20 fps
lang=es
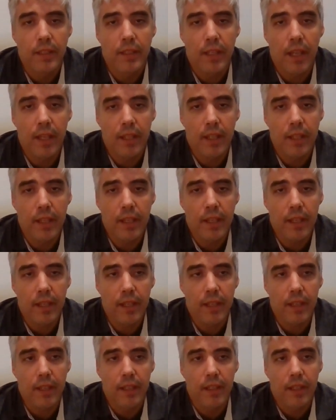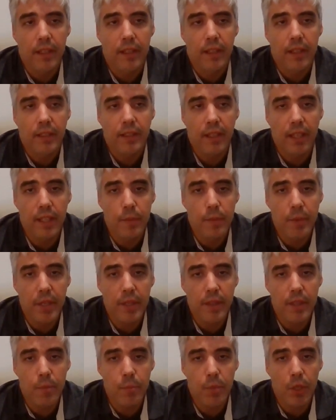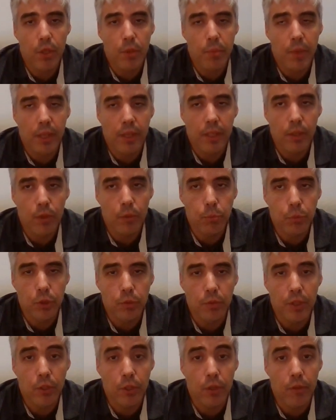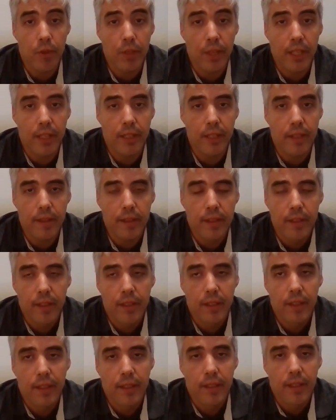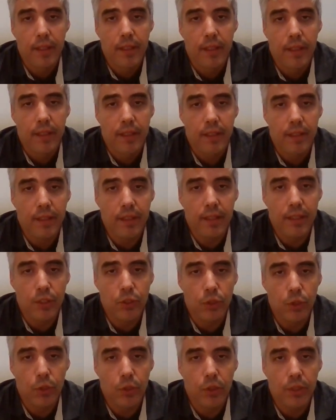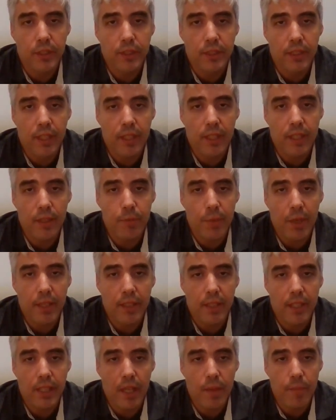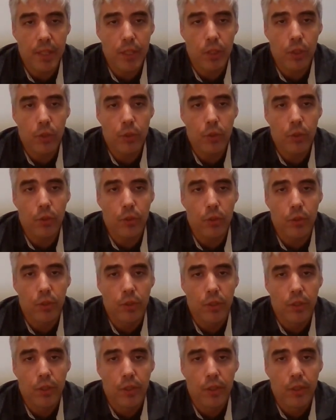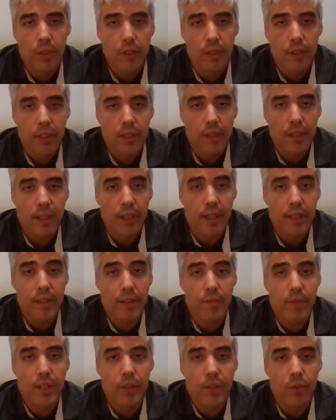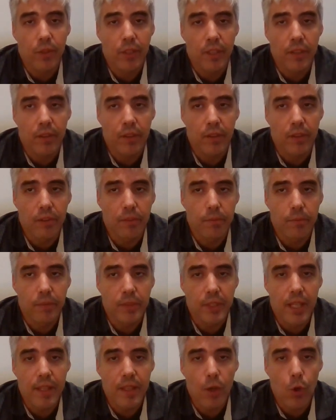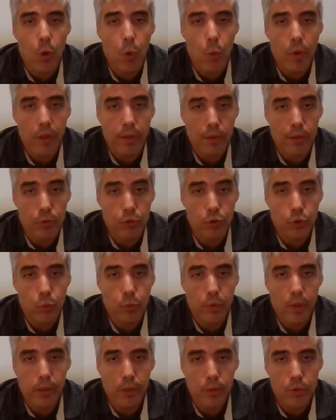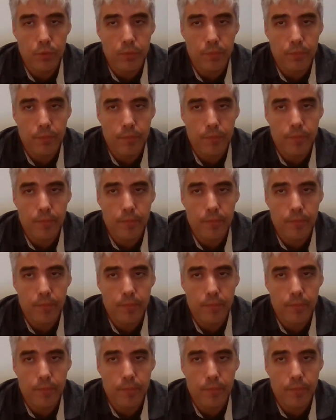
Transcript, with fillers: ya de, ya de principio del partido, pues Luis Fernández hizo ese planteamiento que de facto era un 4-2-4